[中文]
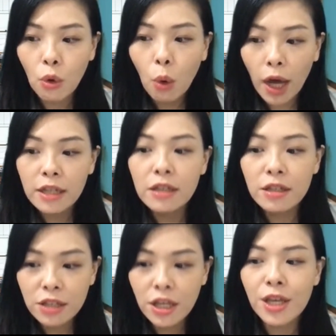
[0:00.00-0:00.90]
挂了
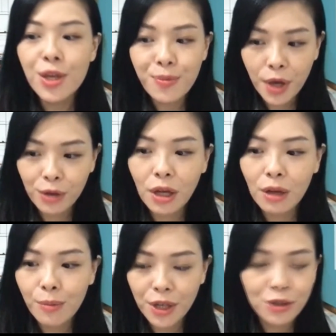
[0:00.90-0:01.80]
一些疫苗
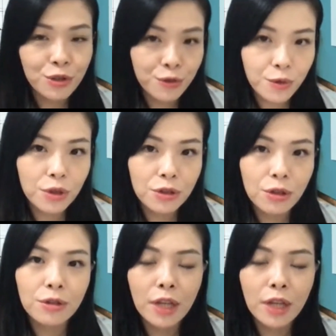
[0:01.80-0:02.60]
到北市府的时候，